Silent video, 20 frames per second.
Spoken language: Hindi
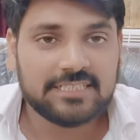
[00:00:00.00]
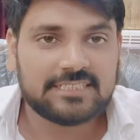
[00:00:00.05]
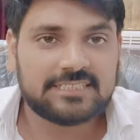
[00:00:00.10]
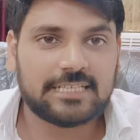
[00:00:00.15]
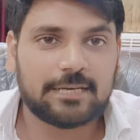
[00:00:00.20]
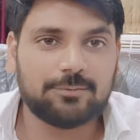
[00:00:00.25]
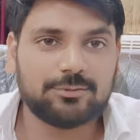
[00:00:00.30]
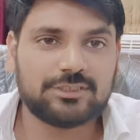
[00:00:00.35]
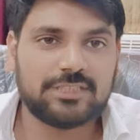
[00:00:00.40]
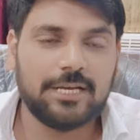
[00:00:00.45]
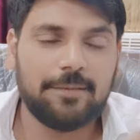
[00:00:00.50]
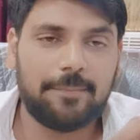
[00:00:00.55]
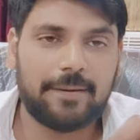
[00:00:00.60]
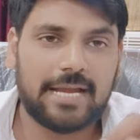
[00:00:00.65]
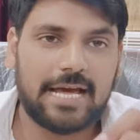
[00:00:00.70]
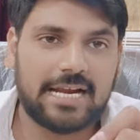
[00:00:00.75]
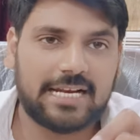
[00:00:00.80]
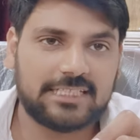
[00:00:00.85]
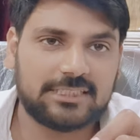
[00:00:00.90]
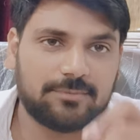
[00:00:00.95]
सबसे
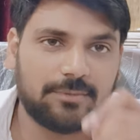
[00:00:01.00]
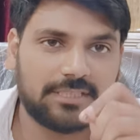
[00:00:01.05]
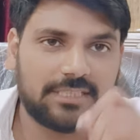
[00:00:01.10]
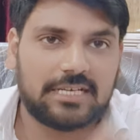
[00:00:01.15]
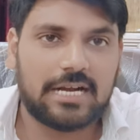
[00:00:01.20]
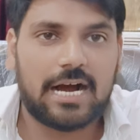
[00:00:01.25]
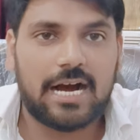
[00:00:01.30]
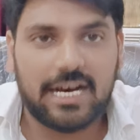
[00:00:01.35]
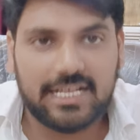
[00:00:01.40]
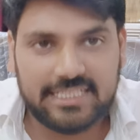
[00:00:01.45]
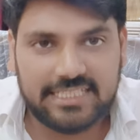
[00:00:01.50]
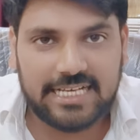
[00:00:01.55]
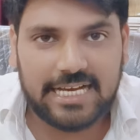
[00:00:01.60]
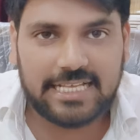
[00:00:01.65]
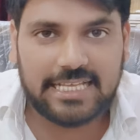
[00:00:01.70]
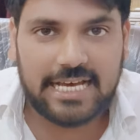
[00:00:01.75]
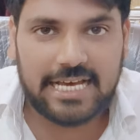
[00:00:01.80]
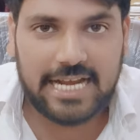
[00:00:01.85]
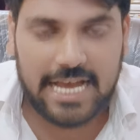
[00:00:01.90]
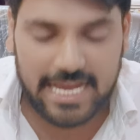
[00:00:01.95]
बड़ा रिश्वत कहां दिया
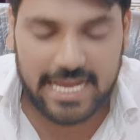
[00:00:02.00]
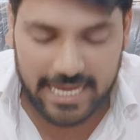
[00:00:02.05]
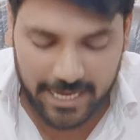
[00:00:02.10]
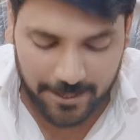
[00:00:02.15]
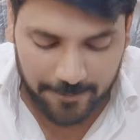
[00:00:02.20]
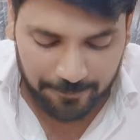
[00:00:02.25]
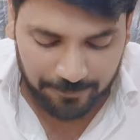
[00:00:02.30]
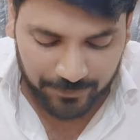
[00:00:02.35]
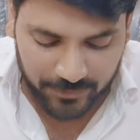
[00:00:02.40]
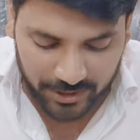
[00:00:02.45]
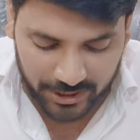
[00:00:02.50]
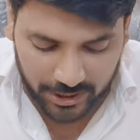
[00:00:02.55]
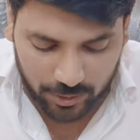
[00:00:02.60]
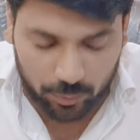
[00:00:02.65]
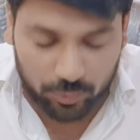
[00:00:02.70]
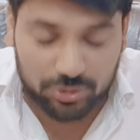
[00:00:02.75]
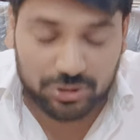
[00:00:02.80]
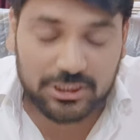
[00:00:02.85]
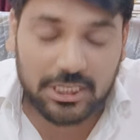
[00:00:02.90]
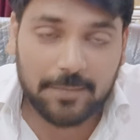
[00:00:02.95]
जा रहा है कि
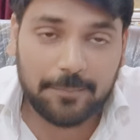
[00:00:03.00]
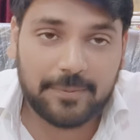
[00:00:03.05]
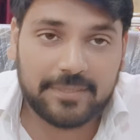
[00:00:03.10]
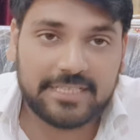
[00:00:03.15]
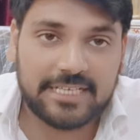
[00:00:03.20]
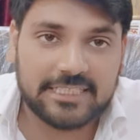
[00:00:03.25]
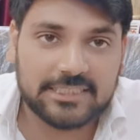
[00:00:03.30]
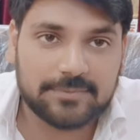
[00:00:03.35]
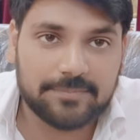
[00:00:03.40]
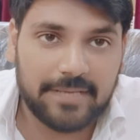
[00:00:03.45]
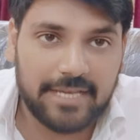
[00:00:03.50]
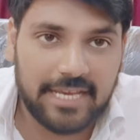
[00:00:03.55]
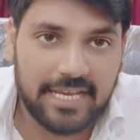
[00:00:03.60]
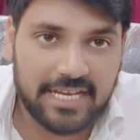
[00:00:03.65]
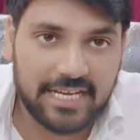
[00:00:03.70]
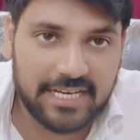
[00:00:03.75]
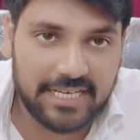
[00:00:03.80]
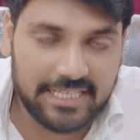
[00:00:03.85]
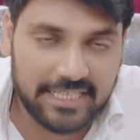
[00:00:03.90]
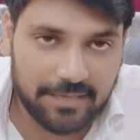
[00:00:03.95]
उत्तर प्रदेश में
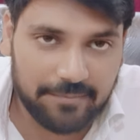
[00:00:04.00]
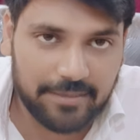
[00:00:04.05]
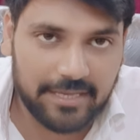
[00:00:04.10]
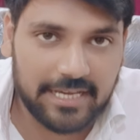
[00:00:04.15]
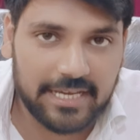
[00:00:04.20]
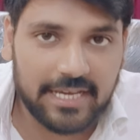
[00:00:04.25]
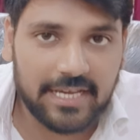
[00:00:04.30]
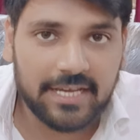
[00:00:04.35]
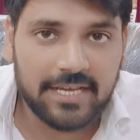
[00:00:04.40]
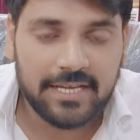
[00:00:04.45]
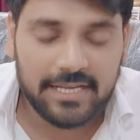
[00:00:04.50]
एक नियम है